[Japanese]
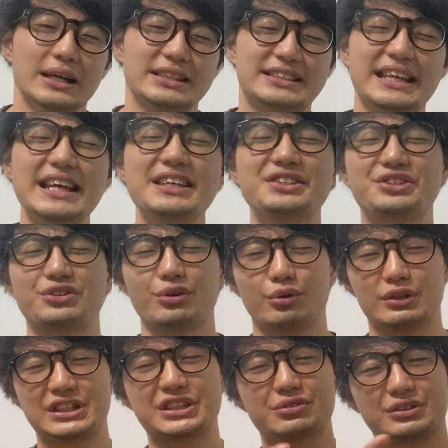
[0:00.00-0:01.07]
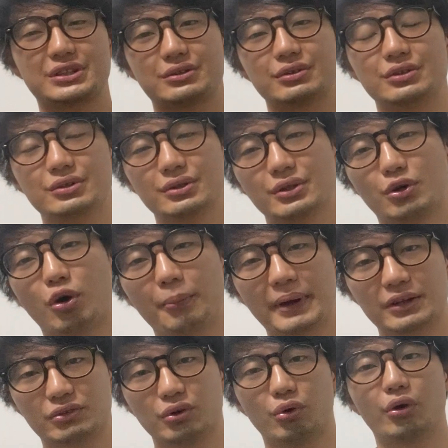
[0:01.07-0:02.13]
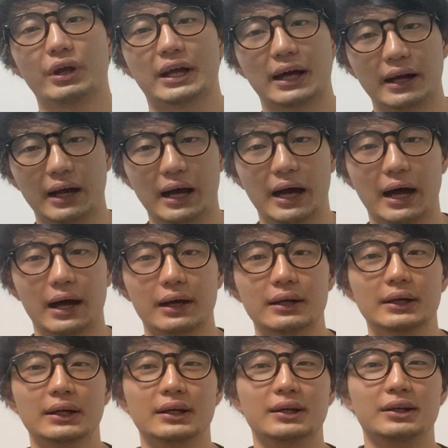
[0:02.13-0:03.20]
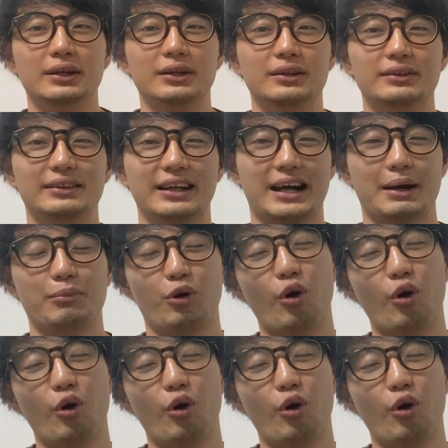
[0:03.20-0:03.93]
選手をチクチク言うコメント多いから、なんかもう